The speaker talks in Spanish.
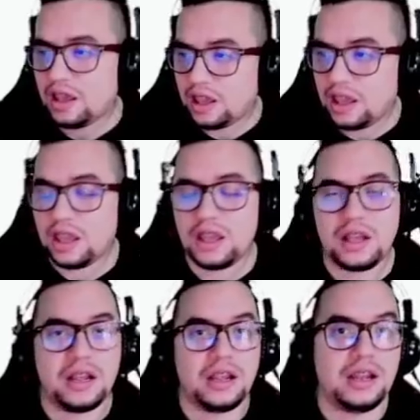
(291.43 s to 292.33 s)
y
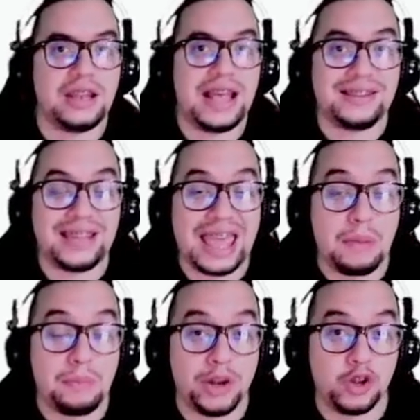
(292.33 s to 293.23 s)
las
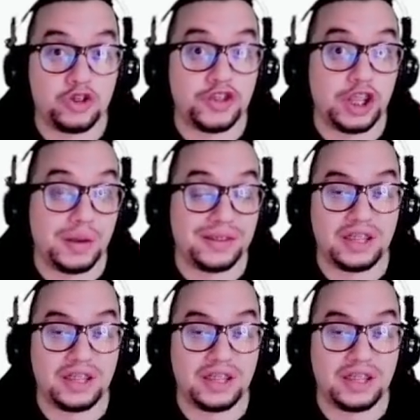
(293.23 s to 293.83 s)
explosivas.